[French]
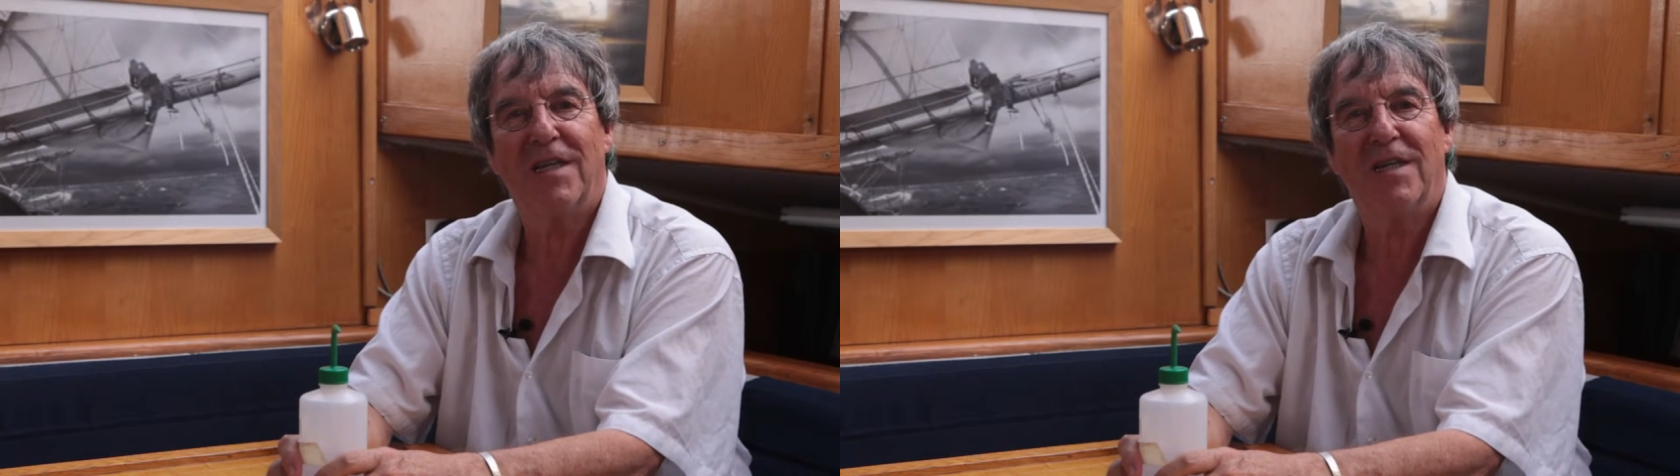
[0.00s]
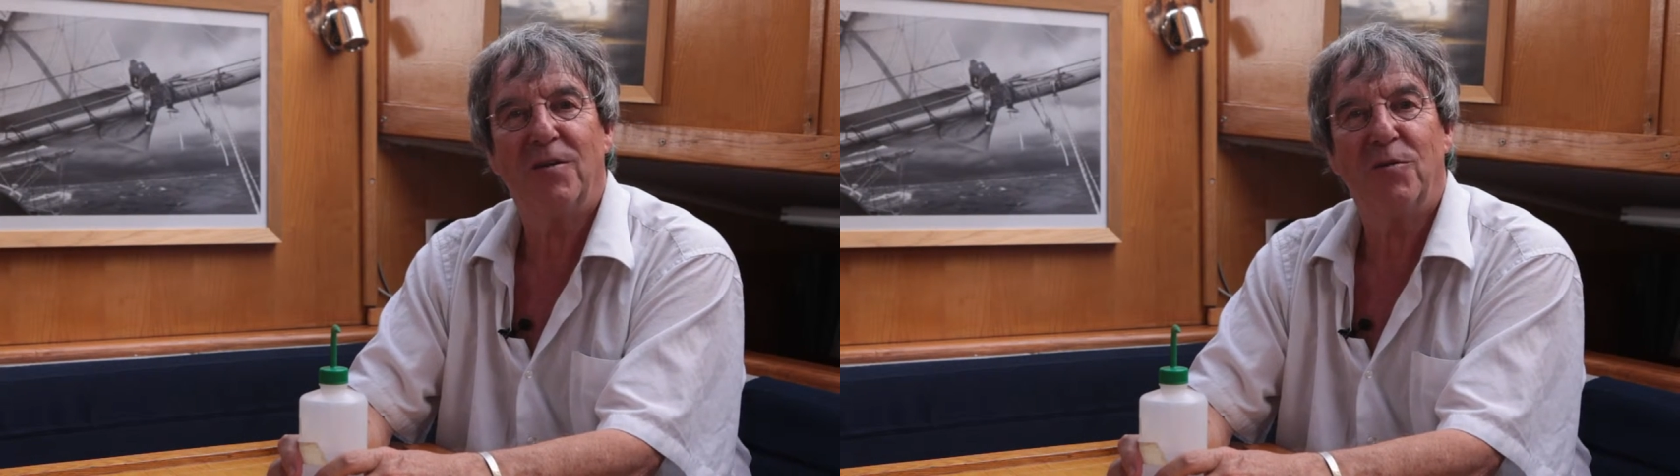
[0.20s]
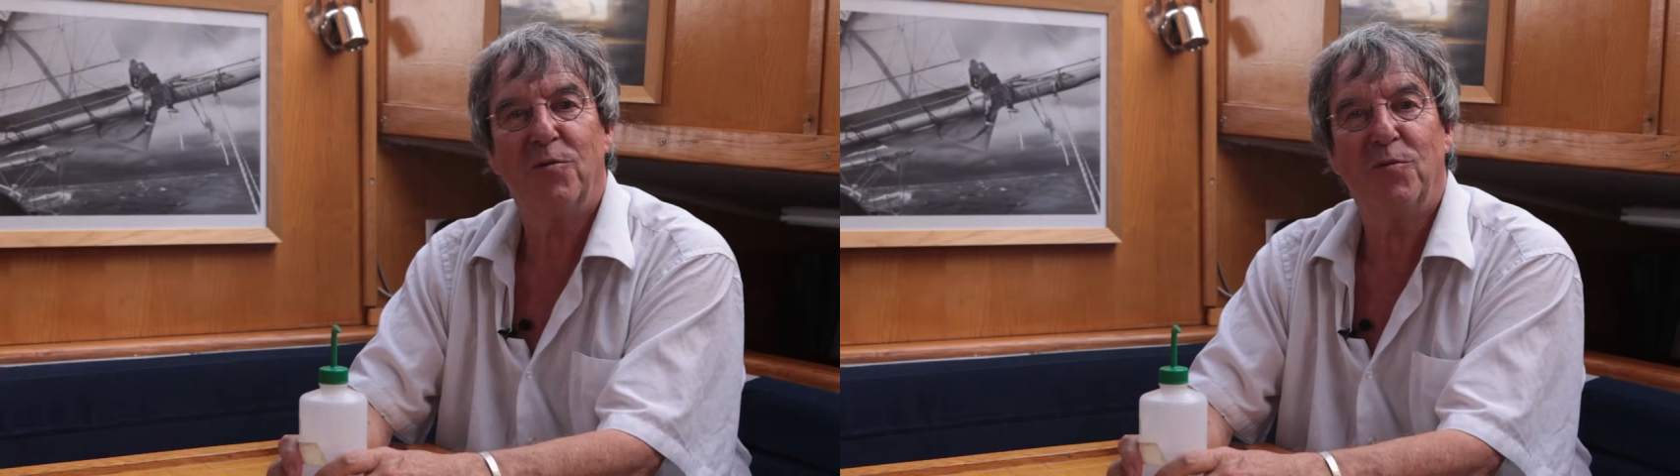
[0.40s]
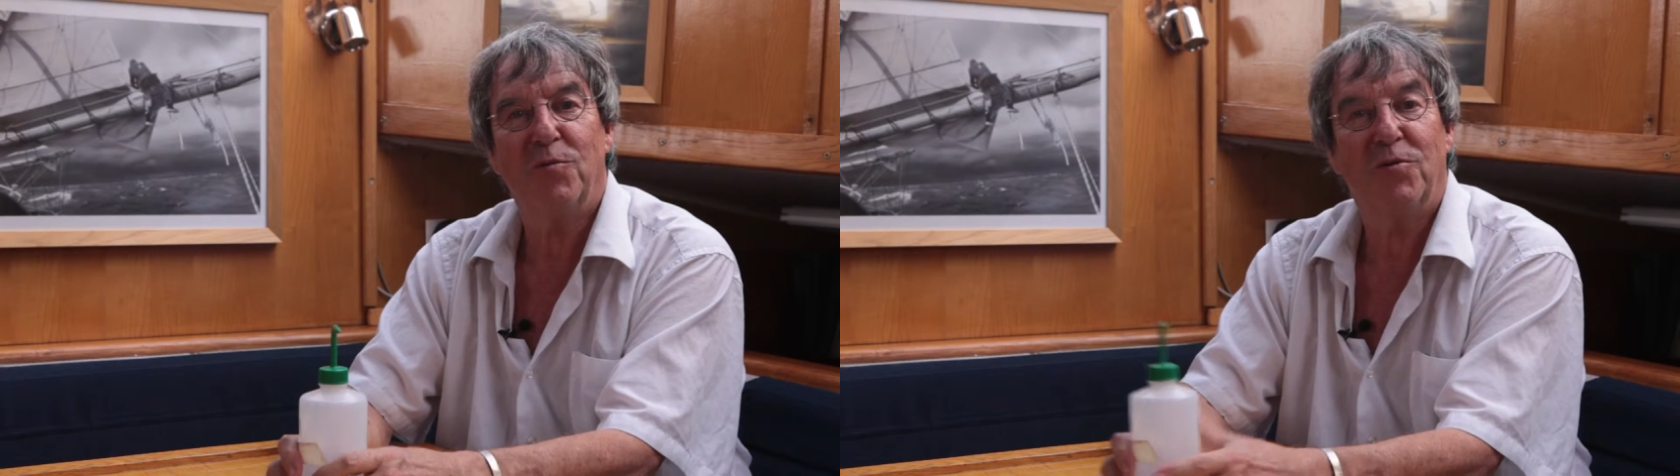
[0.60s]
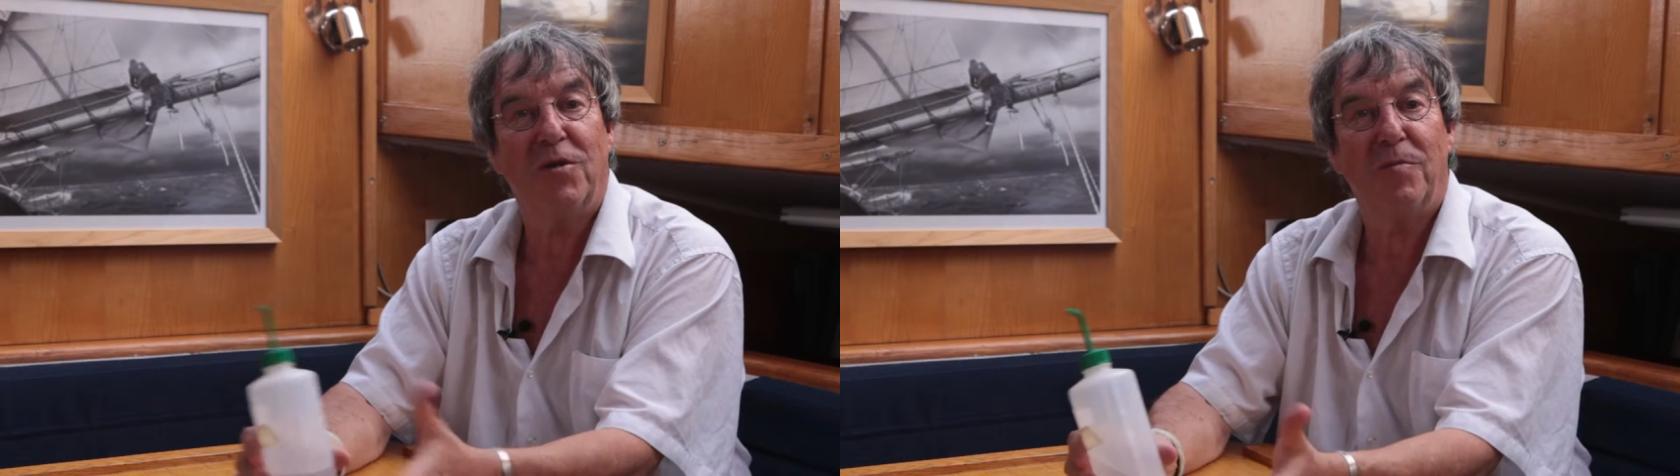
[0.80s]
Et nous
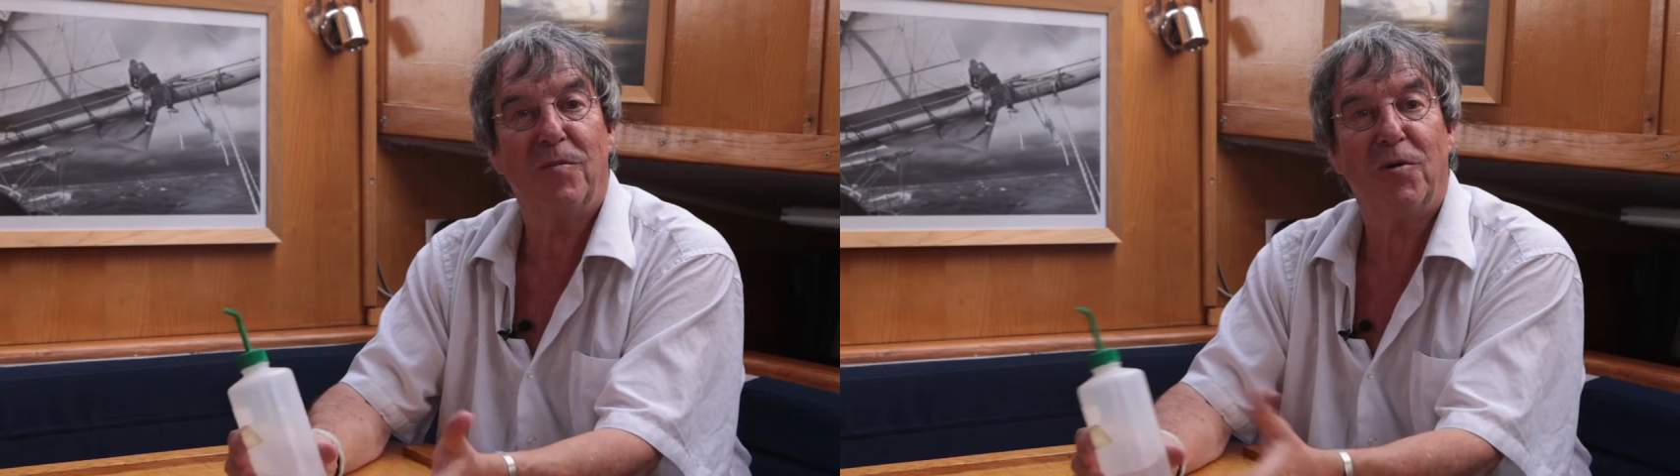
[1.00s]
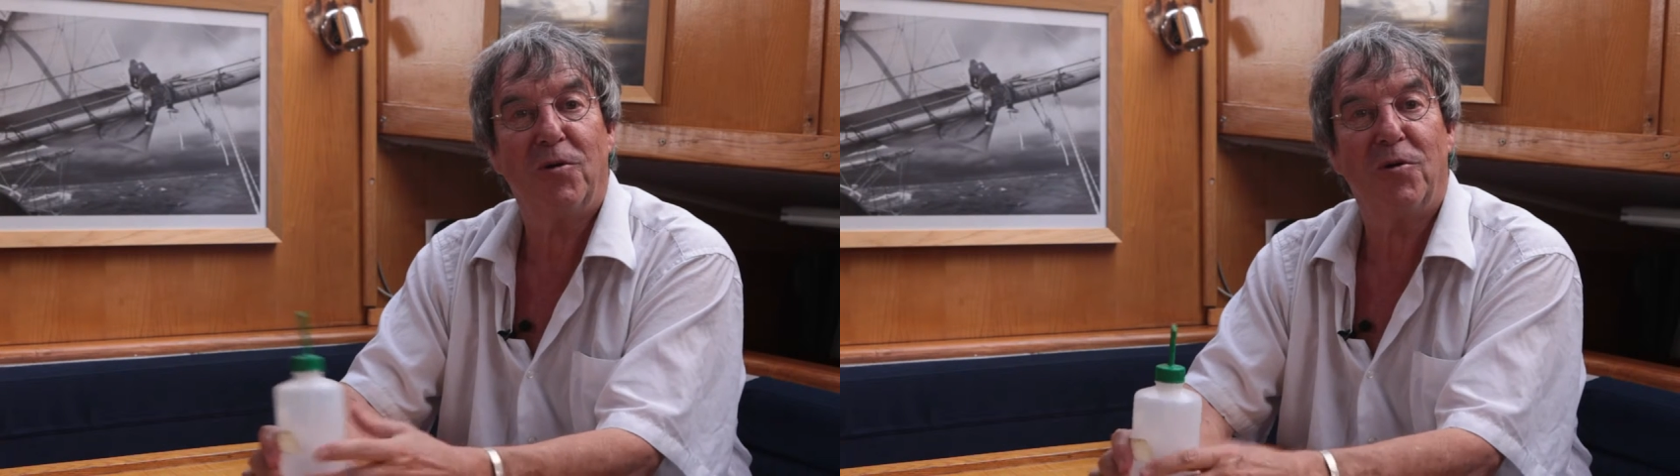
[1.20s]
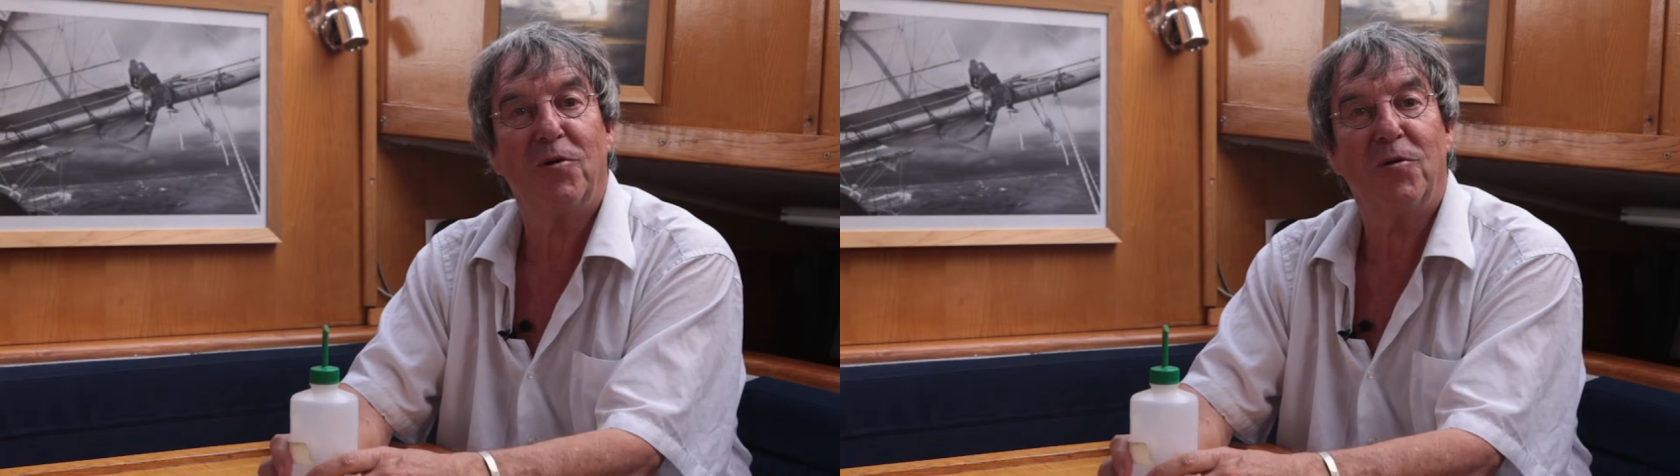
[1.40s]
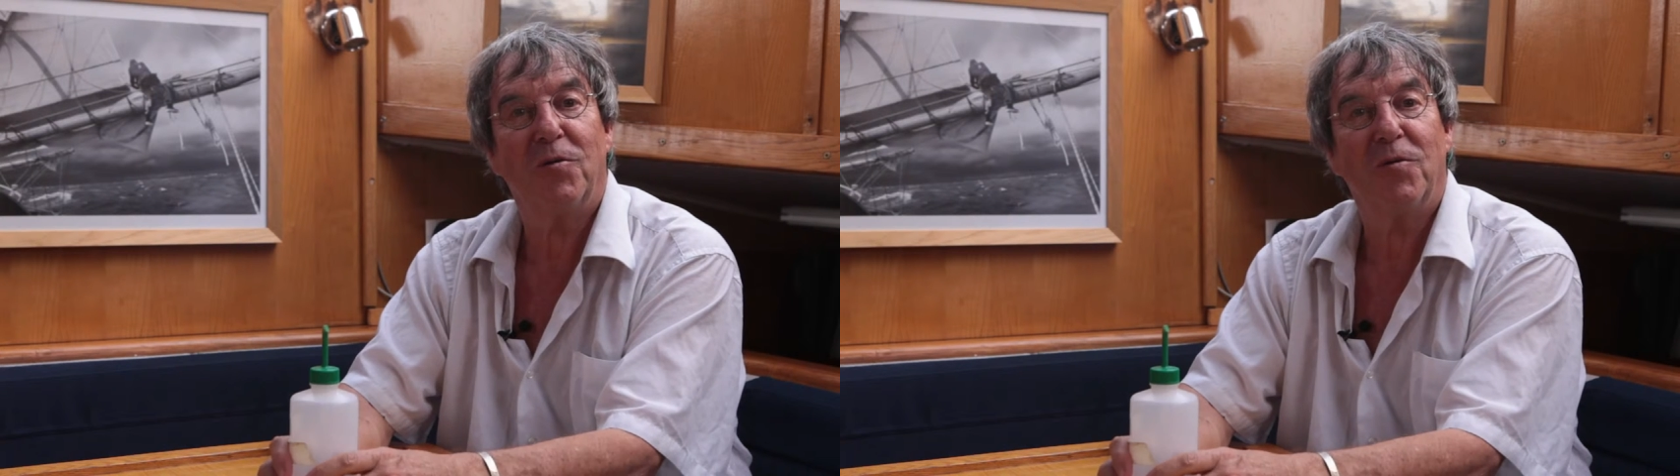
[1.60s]
sommes euh,